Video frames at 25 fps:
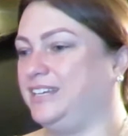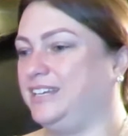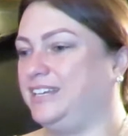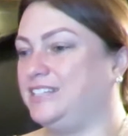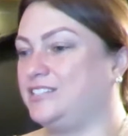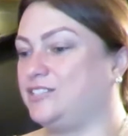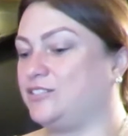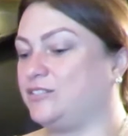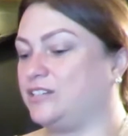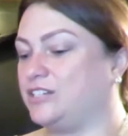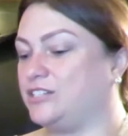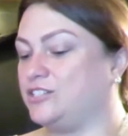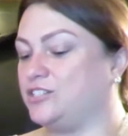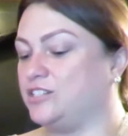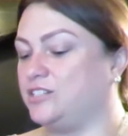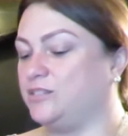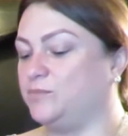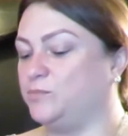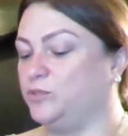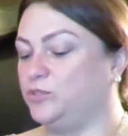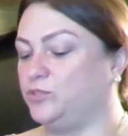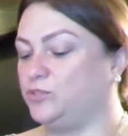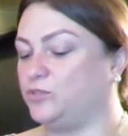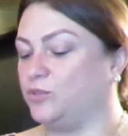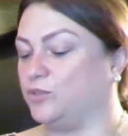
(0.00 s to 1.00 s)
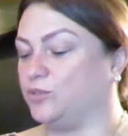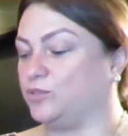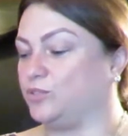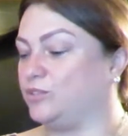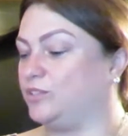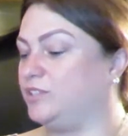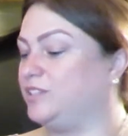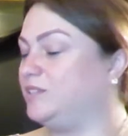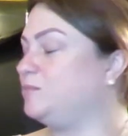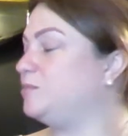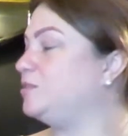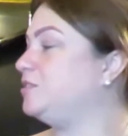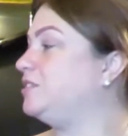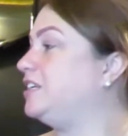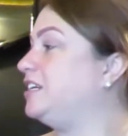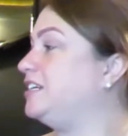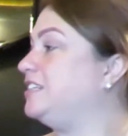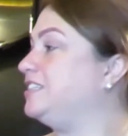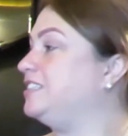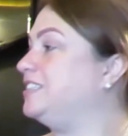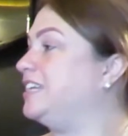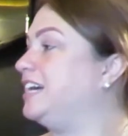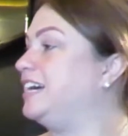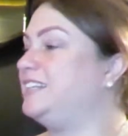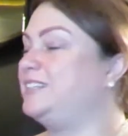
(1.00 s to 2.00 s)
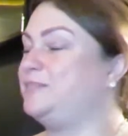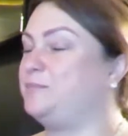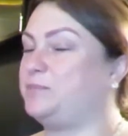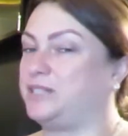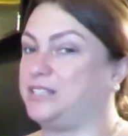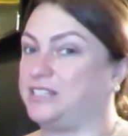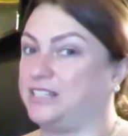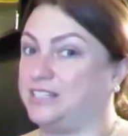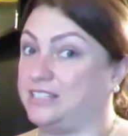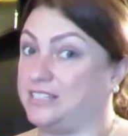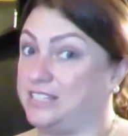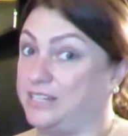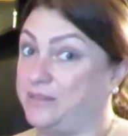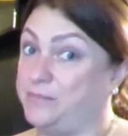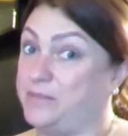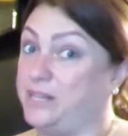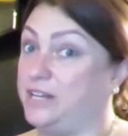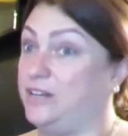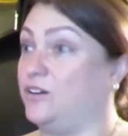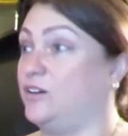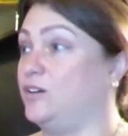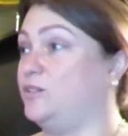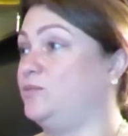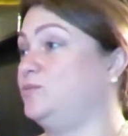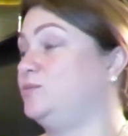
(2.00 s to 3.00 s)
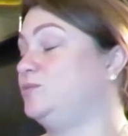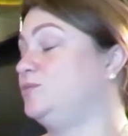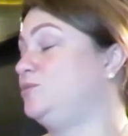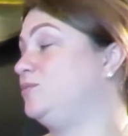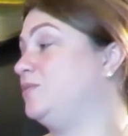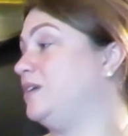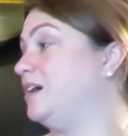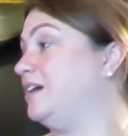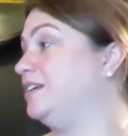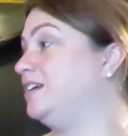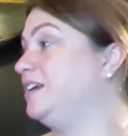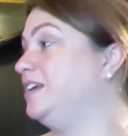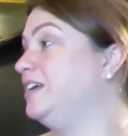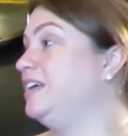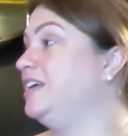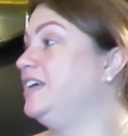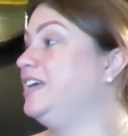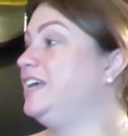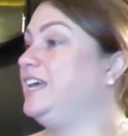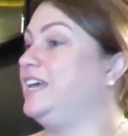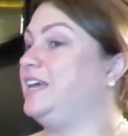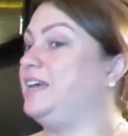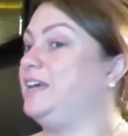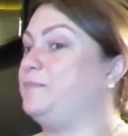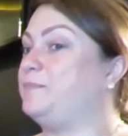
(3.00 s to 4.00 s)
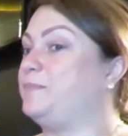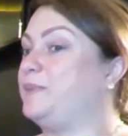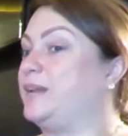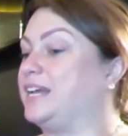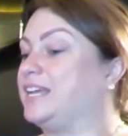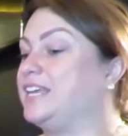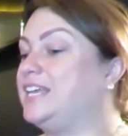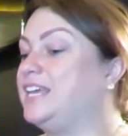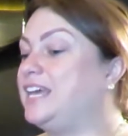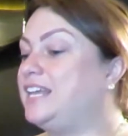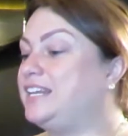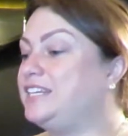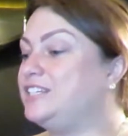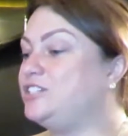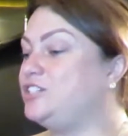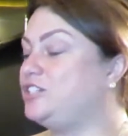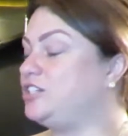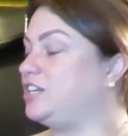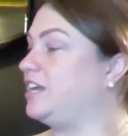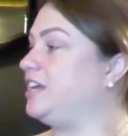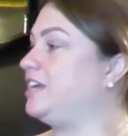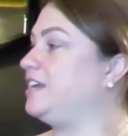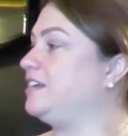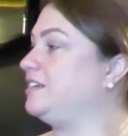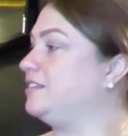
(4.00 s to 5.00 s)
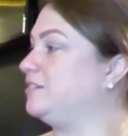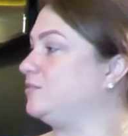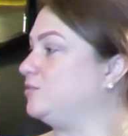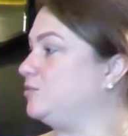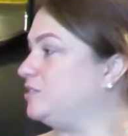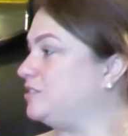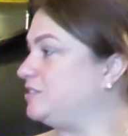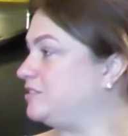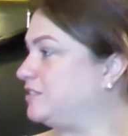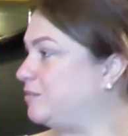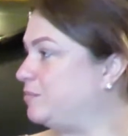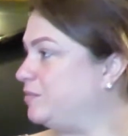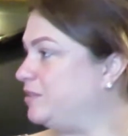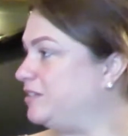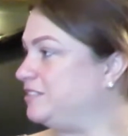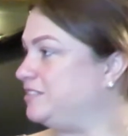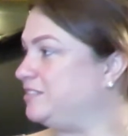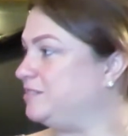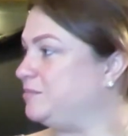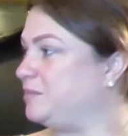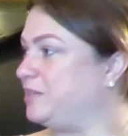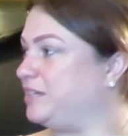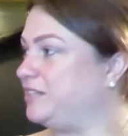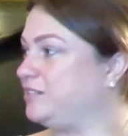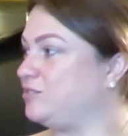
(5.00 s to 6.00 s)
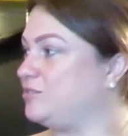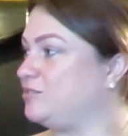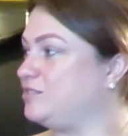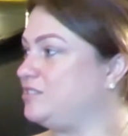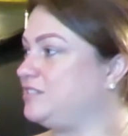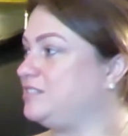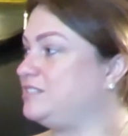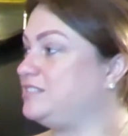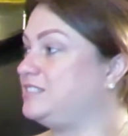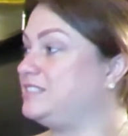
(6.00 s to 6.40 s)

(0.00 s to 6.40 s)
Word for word: é isso que a gente buscou, toda a modernidade para atender melhor o usuário para que ele chegue nos estabelecimentos e